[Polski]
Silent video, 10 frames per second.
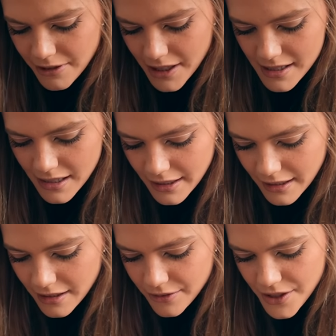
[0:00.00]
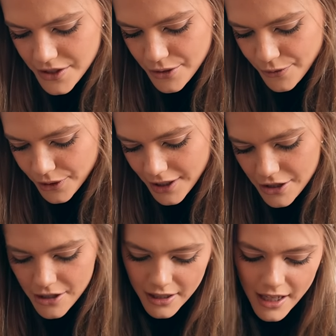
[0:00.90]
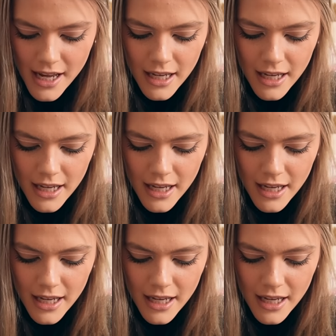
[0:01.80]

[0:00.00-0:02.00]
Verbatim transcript: więcej takich, wiecie, świątecznych,